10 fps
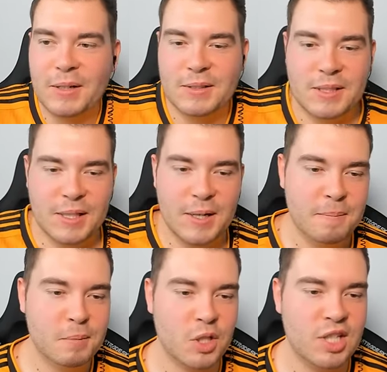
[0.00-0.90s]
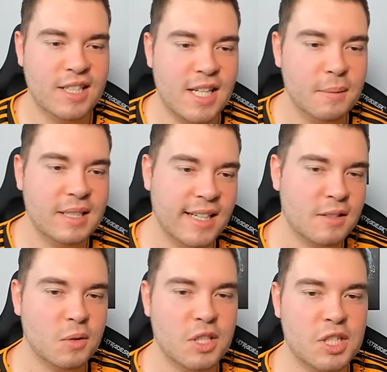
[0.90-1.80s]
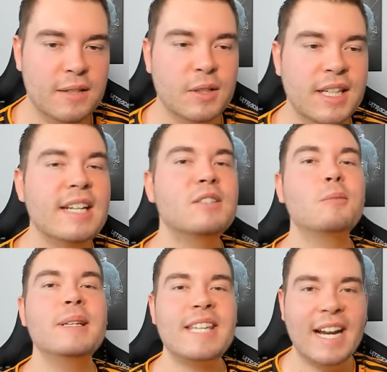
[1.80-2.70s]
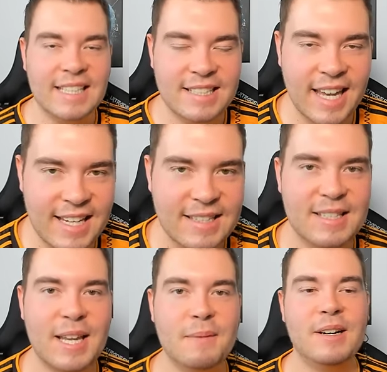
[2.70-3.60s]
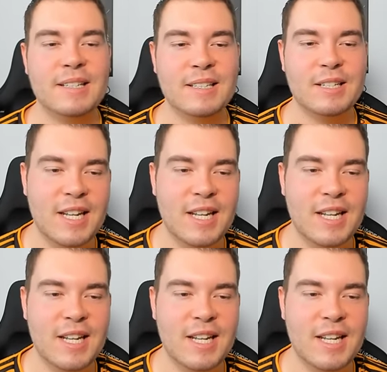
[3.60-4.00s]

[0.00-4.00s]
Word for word: Und ähm, pushen ist, glaube ich, ein ganz gutes Stichwort. Dennis, du bist der Gast, erste Snipe-Phase.